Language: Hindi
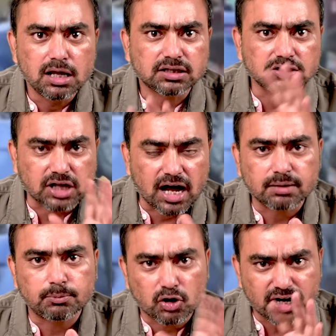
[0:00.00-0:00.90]
कि
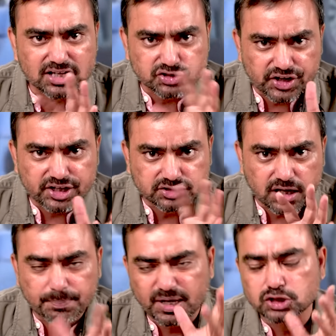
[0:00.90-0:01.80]
धर्म और राजनीति
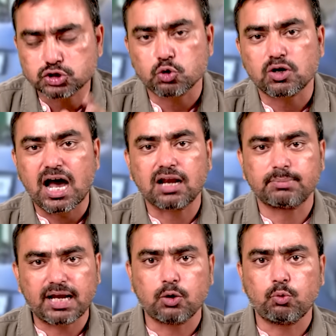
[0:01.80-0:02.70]
के बीच जो
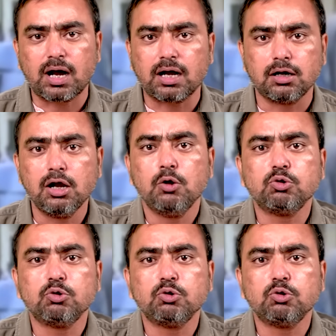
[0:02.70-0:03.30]
घालमेल हुआ है